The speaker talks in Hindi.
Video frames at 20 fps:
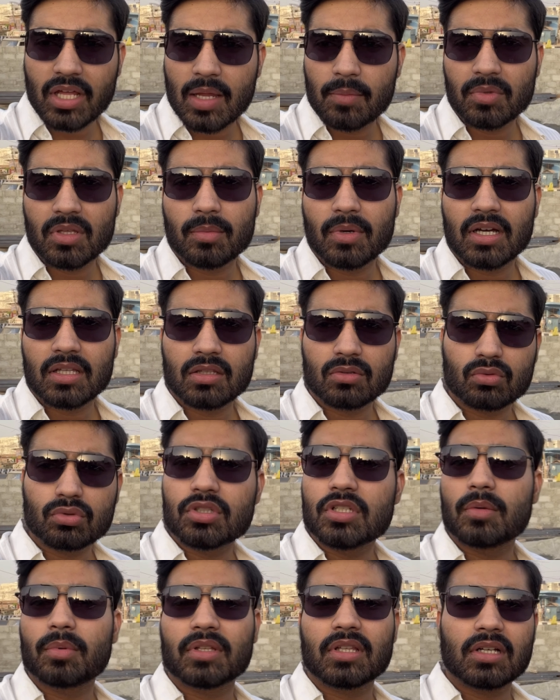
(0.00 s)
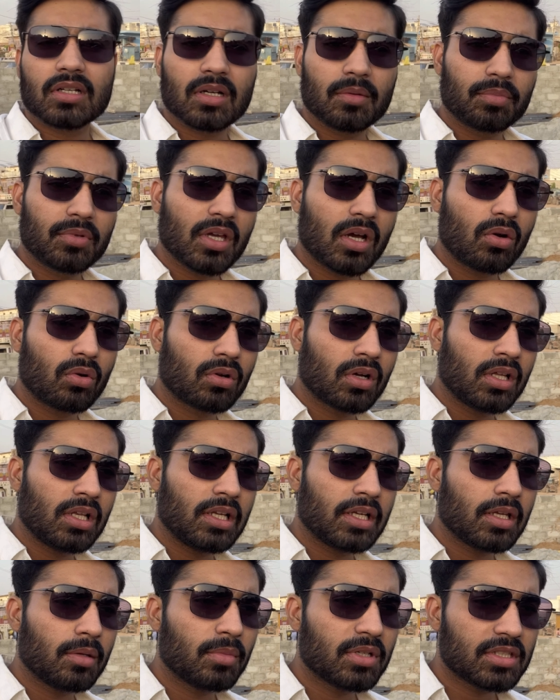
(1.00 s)
टाइम की बात है कुछ नहीं पता कब क्या होगा
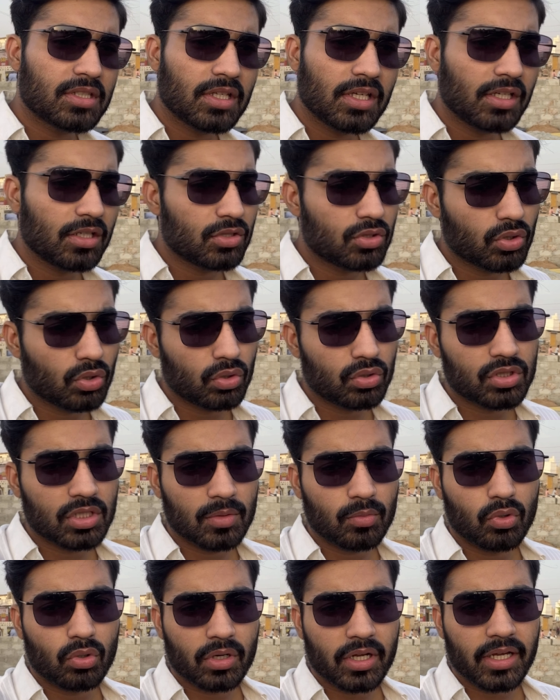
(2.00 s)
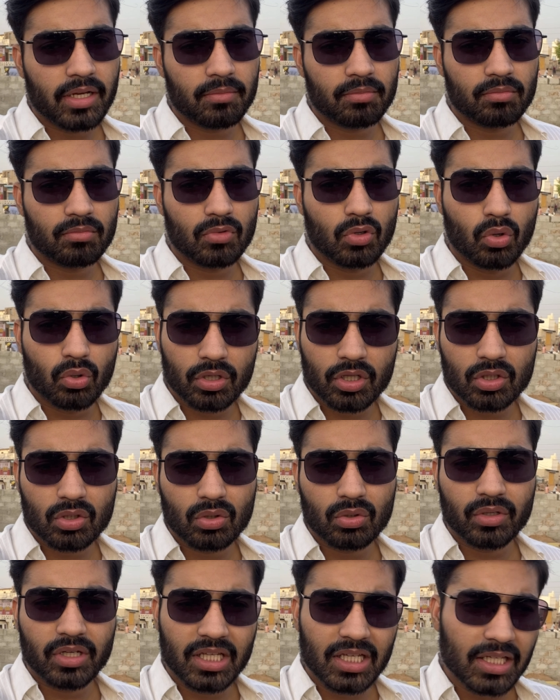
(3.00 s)
लेकिन बस ये कि जो जब हो रहा है होने
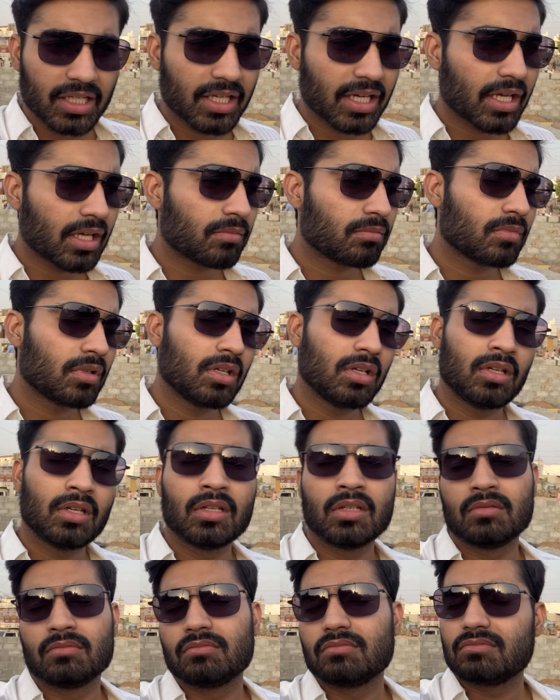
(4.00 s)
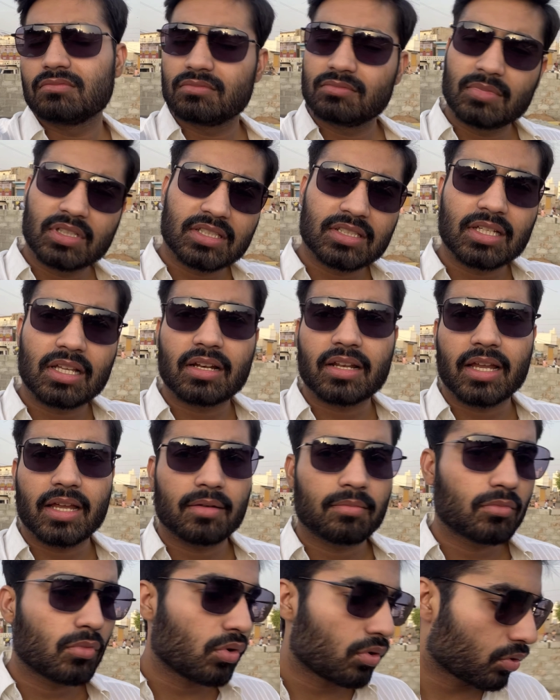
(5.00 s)
दो ठीक है बस चल रहा है
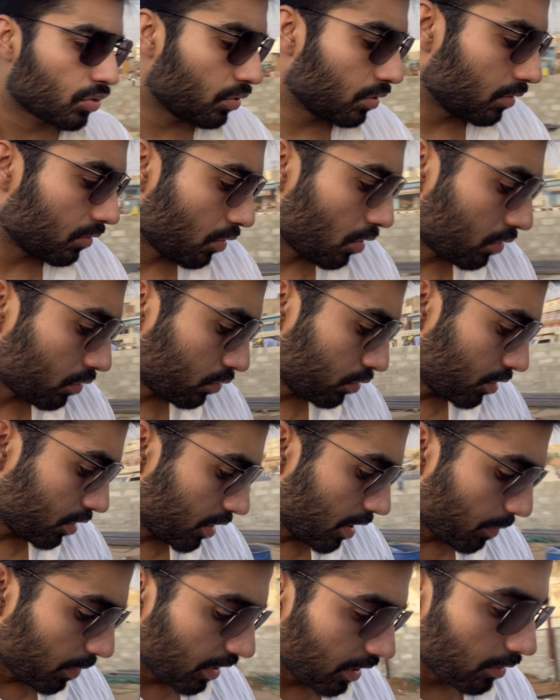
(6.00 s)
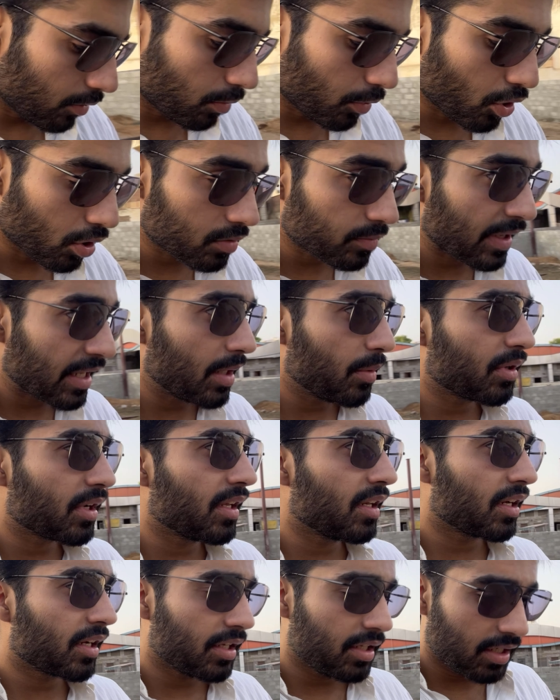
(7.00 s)
और कोई और कुछ टिप्पणी नहीं बिकॉज मैंने भी
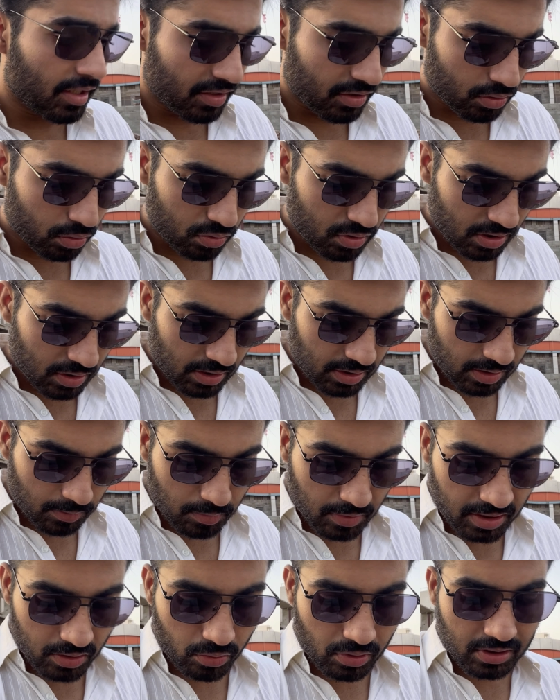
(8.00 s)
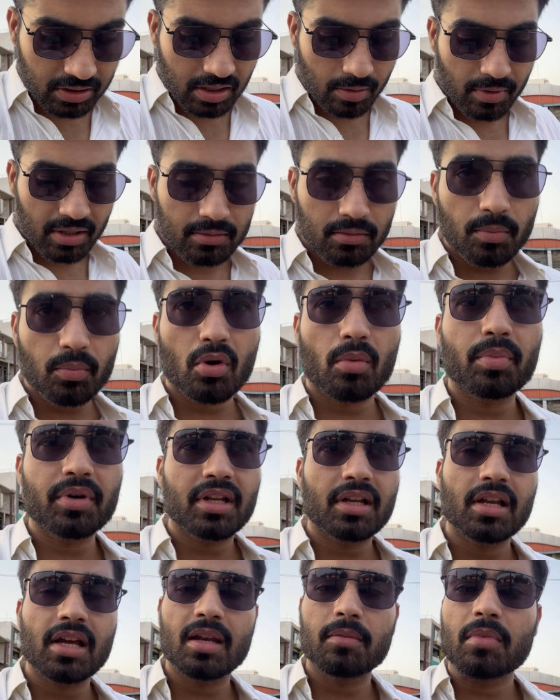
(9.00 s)
कहीं ना कहीं ये नहीं सोचा था कि मैं ट्वेल्थ के बाद में
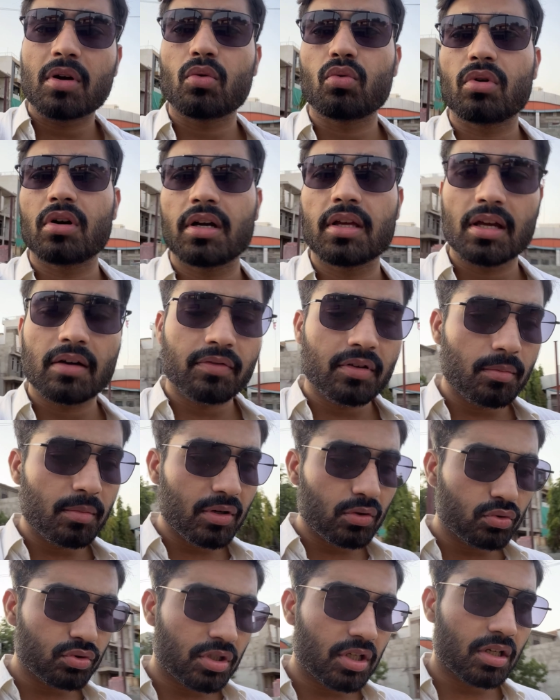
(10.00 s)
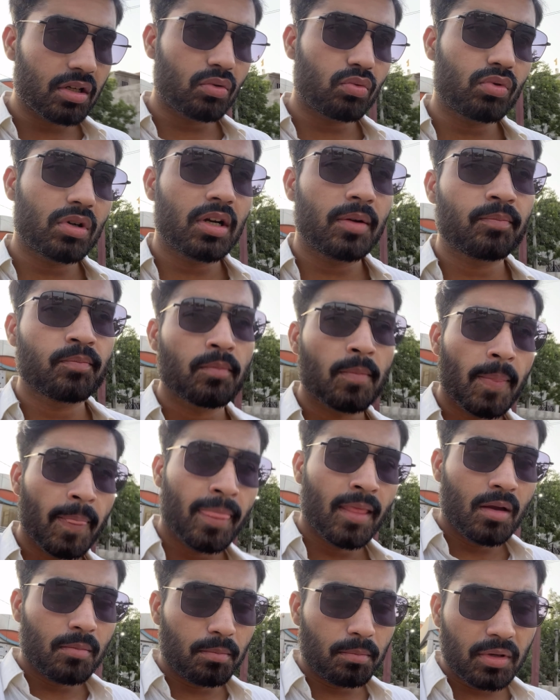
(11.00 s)
प्रॉपर्टी लाइन में आऊँगा या फिर मैं कुछ ये करूँगा
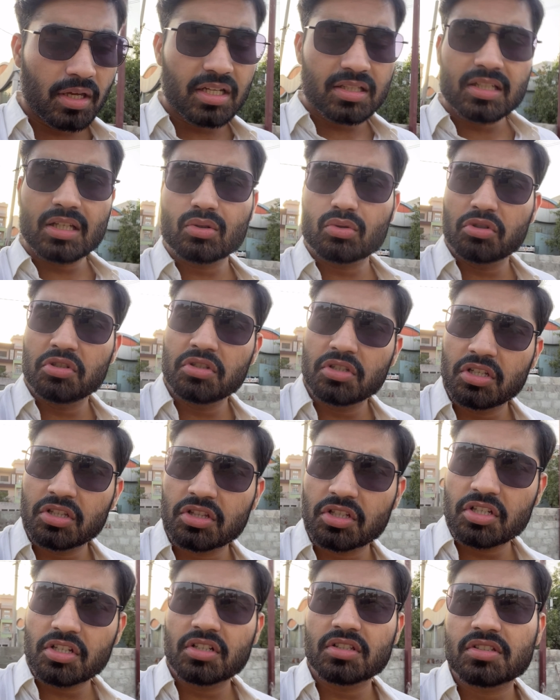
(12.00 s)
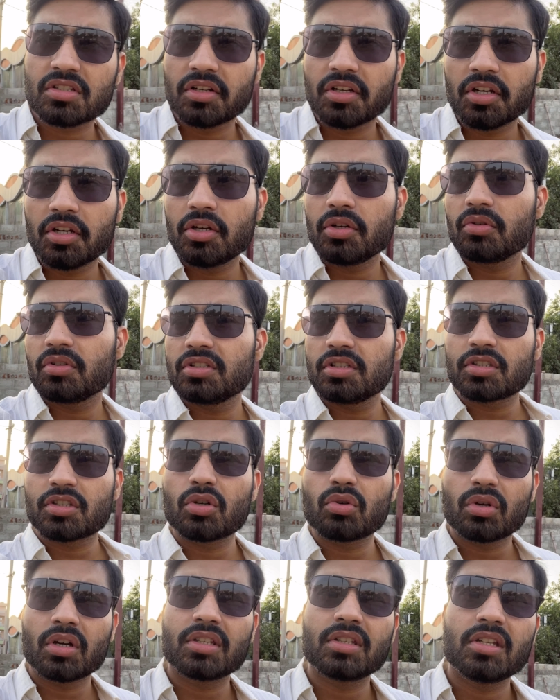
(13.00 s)
मेरे साथ तो इतनी अनसर्टिनिटी हुई
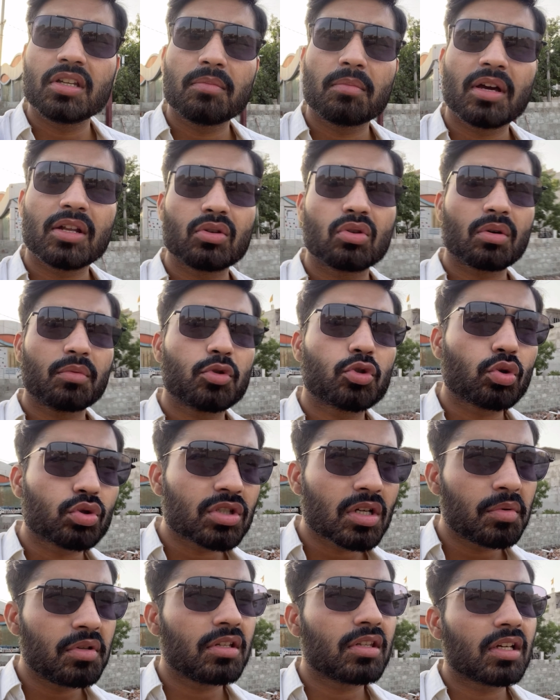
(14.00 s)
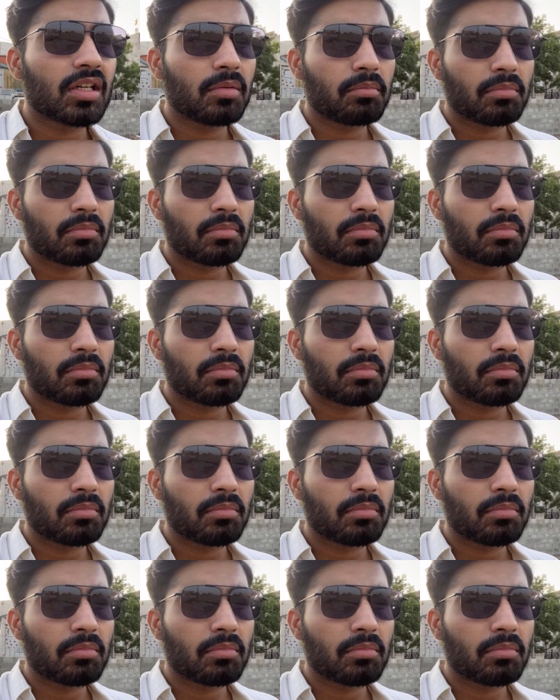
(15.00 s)
जिसकी कोई हद नहीं मैंने तो कभी सोचा भी नहीं था कि